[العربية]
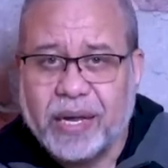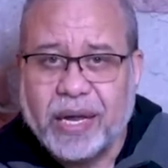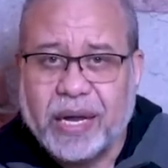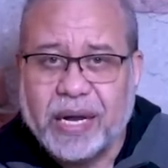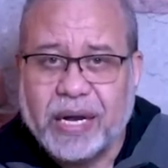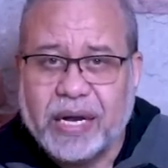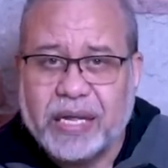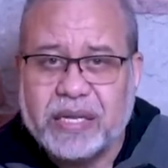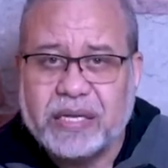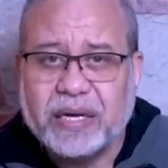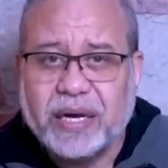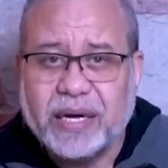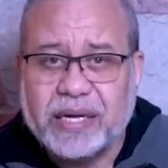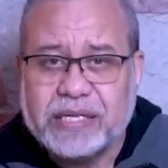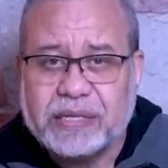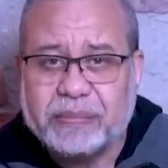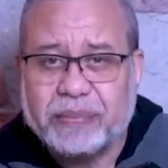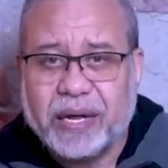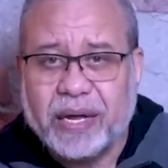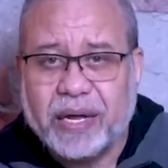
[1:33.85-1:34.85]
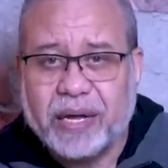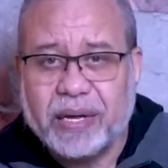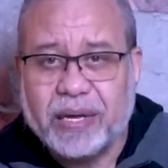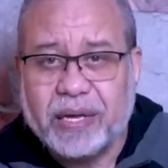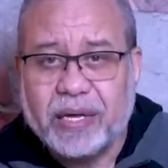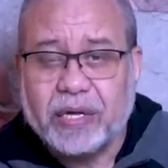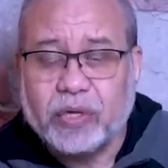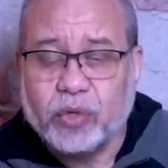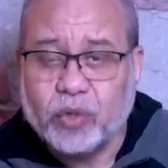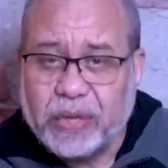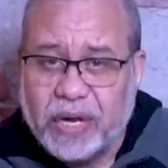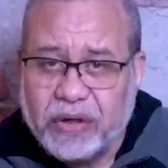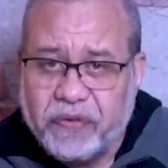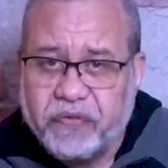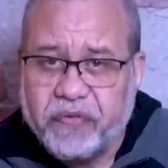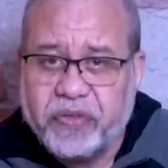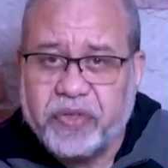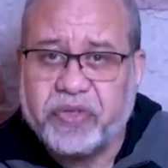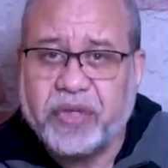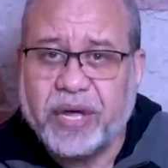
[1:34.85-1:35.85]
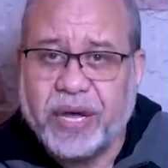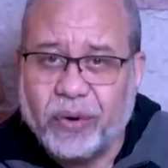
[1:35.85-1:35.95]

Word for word: الذي أصبح ينفذ